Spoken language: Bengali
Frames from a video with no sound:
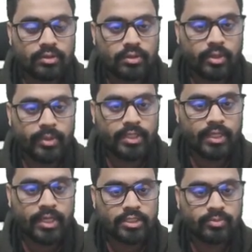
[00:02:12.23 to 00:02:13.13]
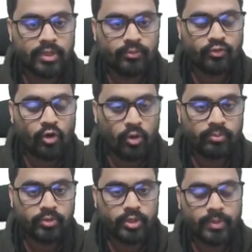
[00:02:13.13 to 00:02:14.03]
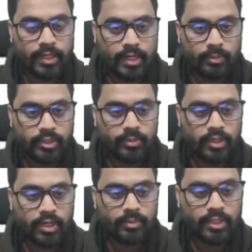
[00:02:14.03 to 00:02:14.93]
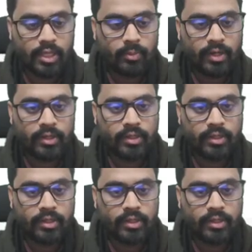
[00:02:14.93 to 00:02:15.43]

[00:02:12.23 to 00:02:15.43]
টেবিল থেকে আসবে ফ্রম টেবিলের নাম টেবিলের নাম কি আমার